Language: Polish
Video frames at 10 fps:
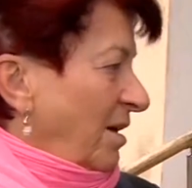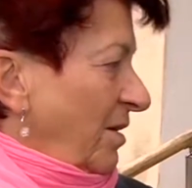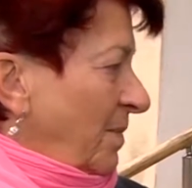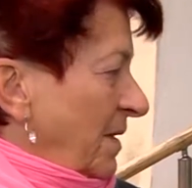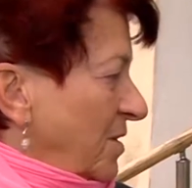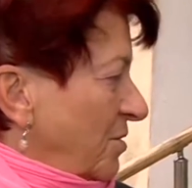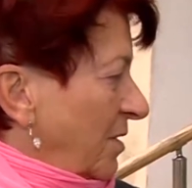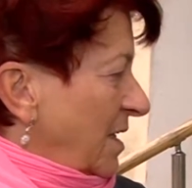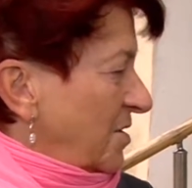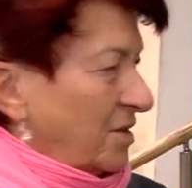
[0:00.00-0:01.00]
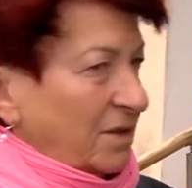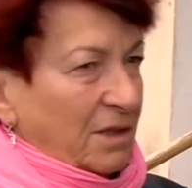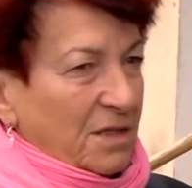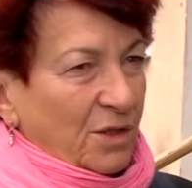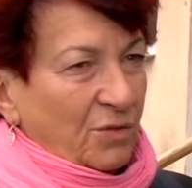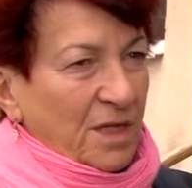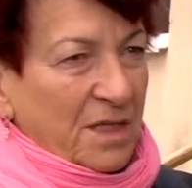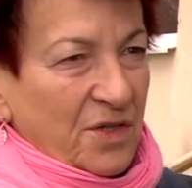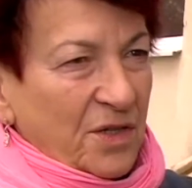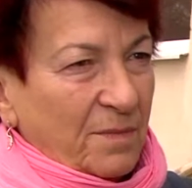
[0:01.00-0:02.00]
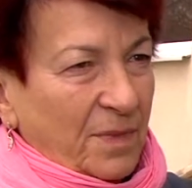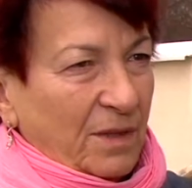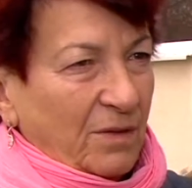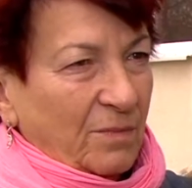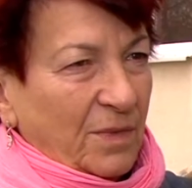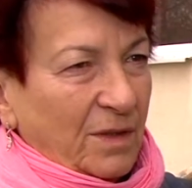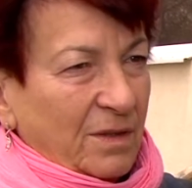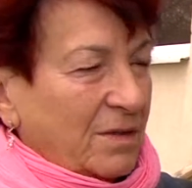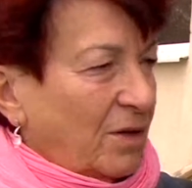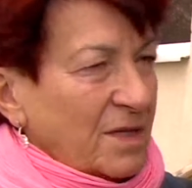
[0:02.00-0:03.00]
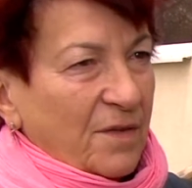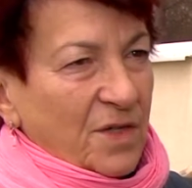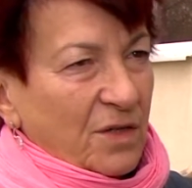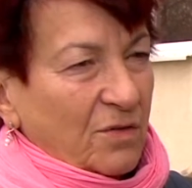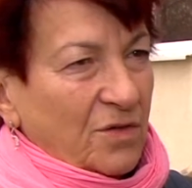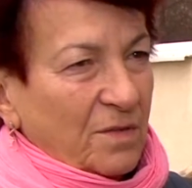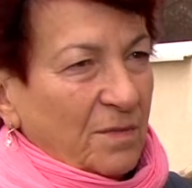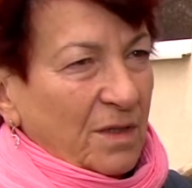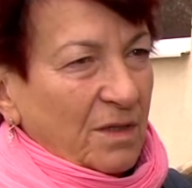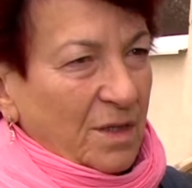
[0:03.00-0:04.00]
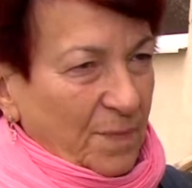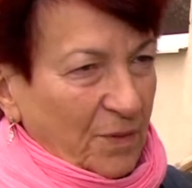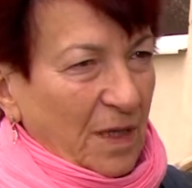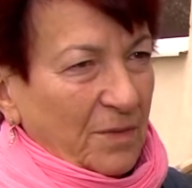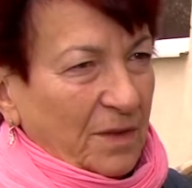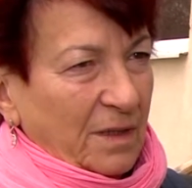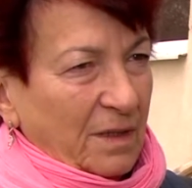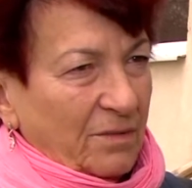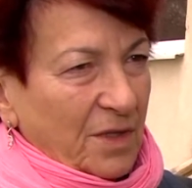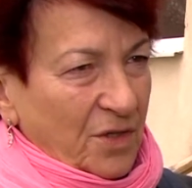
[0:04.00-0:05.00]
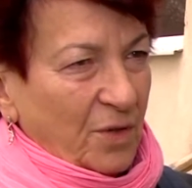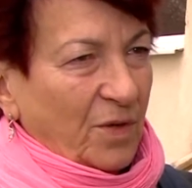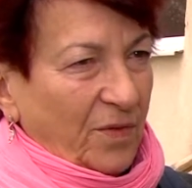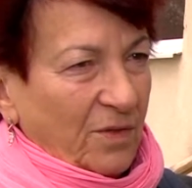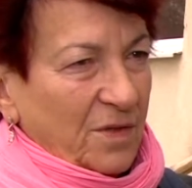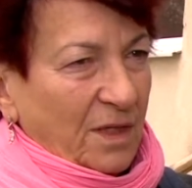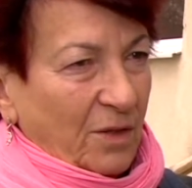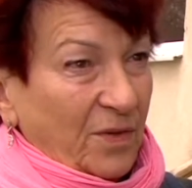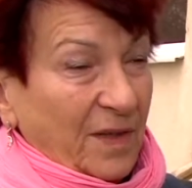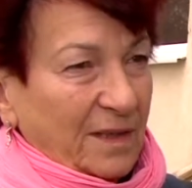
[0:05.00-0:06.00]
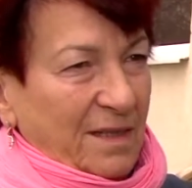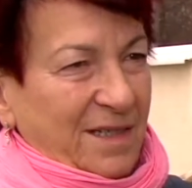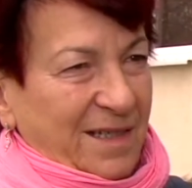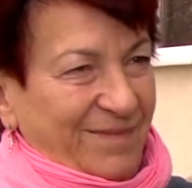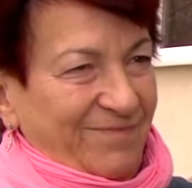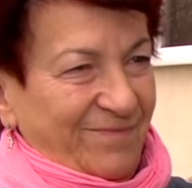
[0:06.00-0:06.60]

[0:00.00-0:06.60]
Wie pan co, no każdy decyduje za siebie. No my od zawsze chodzimy i spełniamy ten właśnie obowiązek obywatelski.